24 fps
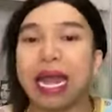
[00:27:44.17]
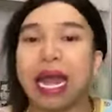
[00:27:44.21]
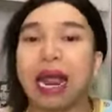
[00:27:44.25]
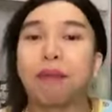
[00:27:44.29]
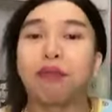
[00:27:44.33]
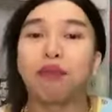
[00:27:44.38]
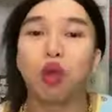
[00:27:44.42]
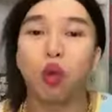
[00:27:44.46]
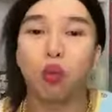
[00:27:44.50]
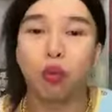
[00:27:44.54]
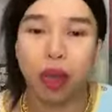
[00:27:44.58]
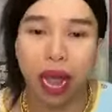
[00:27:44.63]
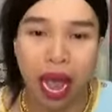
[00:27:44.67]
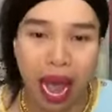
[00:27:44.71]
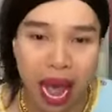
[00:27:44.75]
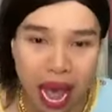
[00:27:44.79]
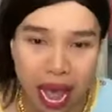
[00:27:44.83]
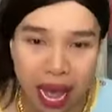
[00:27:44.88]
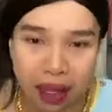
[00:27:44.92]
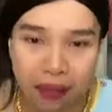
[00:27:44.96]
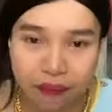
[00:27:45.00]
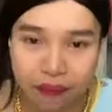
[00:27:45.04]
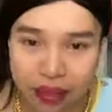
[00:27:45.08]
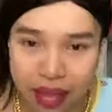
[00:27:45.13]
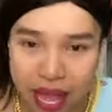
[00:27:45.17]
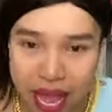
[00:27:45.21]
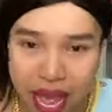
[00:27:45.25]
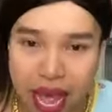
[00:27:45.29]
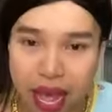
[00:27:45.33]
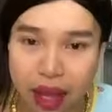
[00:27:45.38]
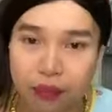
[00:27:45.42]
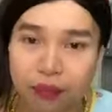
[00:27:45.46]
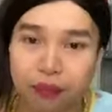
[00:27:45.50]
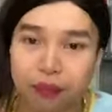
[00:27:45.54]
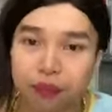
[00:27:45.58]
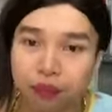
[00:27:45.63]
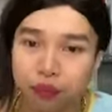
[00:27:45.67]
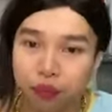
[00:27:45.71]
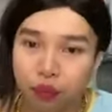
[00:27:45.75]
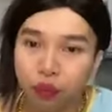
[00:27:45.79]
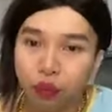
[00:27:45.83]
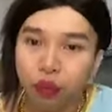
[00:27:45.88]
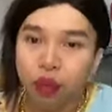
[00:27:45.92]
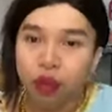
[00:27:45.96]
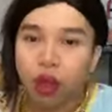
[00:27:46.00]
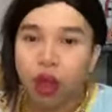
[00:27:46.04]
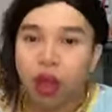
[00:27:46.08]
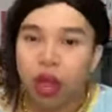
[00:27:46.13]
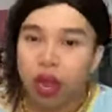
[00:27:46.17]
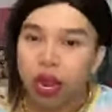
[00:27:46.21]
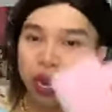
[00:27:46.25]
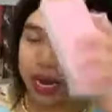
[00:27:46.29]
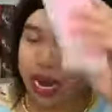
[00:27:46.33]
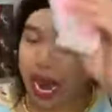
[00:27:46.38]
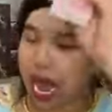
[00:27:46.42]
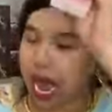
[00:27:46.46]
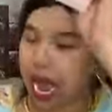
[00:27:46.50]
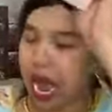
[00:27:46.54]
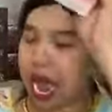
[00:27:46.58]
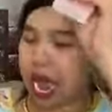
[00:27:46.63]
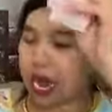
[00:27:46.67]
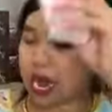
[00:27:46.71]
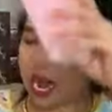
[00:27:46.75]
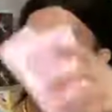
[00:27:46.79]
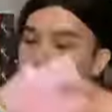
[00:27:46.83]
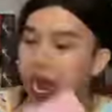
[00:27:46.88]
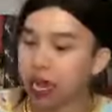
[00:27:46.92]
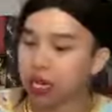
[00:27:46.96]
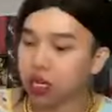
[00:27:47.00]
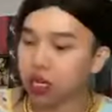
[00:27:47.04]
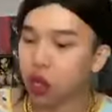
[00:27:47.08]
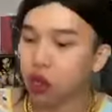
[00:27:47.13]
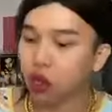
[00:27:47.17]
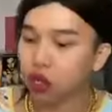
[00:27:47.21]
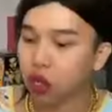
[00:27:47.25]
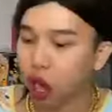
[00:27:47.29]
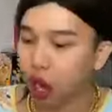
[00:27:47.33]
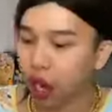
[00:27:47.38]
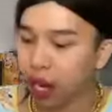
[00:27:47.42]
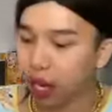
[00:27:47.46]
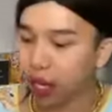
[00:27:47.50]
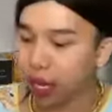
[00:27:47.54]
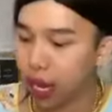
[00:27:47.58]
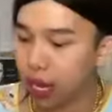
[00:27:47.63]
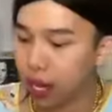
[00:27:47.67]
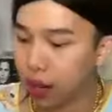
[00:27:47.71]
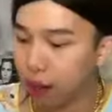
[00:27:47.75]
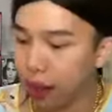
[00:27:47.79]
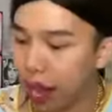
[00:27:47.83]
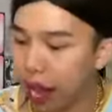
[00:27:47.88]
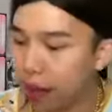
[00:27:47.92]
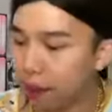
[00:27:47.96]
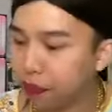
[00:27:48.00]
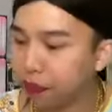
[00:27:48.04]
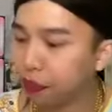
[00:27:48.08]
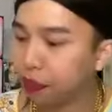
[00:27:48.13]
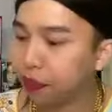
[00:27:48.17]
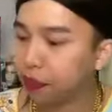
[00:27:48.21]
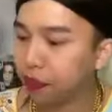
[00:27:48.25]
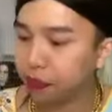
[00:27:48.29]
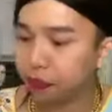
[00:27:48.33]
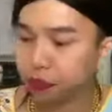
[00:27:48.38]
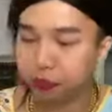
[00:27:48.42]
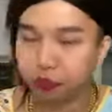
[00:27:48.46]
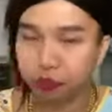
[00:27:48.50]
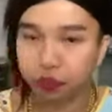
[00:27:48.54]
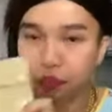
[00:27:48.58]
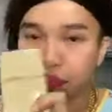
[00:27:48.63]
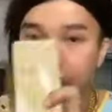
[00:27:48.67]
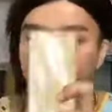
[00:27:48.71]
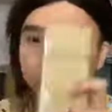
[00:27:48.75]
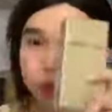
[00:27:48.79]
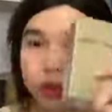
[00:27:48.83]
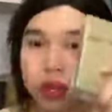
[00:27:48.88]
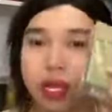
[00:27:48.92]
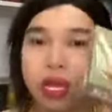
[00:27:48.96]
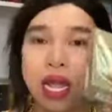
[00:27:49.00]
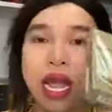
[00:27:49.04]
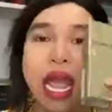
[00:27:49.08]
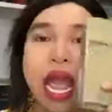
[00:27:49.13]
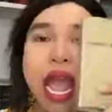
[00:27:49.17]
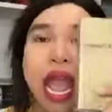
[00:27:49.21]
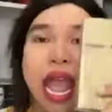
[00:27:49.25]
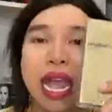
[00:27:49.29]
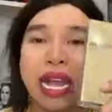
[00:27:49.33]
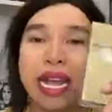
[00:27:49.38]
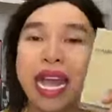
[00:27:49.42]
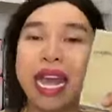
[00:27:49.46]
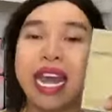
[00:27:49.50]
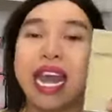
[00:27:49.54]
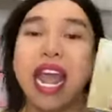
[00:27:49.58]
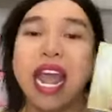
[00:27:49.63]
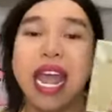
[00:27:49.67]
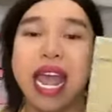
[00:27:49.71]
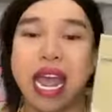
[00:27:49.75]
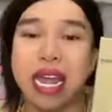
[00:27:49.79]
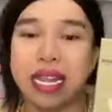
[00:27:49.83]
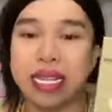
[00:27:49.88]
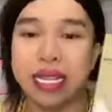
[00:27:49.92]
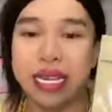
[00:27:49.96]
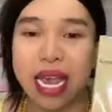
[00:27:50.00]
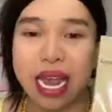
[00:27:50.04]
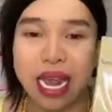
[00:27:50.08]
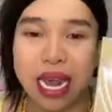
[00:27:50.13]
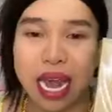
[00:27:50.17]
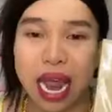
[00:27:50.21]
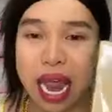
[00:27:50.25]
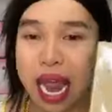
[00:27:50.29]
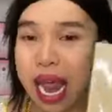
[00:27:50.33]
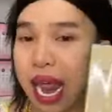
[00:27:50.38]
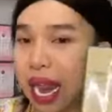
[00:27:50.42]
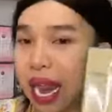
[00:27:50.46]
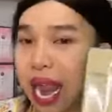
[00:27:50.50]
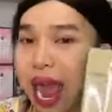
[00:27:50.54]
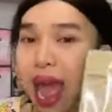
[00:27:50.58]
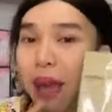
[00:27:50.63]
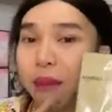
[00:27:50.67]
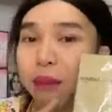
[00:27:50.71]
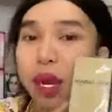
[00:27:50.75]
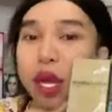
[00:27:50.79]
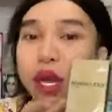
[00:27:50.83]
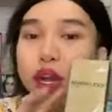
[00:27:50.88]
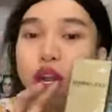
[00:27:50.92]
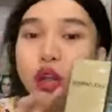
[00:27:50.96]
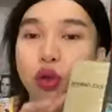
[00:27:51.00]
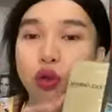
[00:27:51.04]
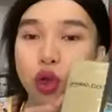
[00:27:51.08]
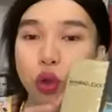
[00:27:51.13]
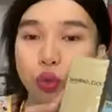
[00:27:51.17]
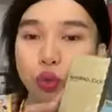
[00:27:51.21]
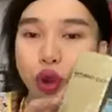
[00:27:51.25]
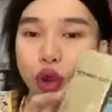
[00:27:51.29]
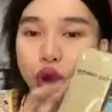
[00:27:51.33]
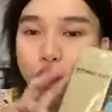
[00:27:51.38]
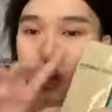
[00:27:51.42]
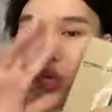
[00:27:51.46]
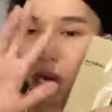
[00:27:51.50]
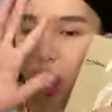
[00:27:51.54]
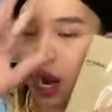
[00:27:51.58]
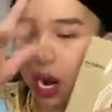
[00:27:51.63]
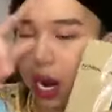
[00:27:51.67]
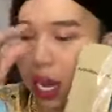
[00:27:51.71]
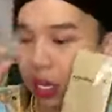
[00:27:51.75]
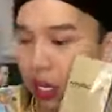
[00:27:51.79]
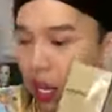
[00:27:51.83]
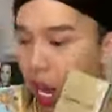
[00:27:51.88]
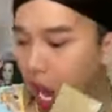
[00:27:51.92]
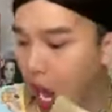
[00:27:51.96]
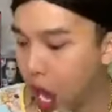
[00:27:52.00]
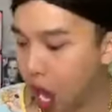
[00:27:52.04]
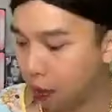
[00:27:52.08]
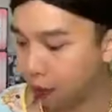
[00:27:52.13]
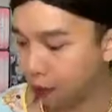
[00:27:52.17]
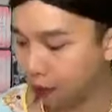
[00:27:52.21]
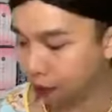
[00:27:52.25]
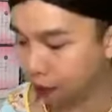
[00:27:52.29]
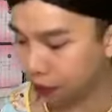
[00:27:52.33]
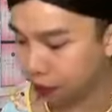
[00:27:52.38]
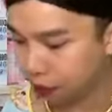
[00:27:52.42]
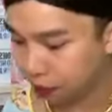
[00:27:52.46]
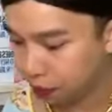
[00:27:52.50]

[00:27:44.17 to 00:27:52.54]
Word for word: là 50k nha đặt hàng để lại số điện thoại địa chỉ giùm em cái dng này là nam nữ đều dùng được rất là thơm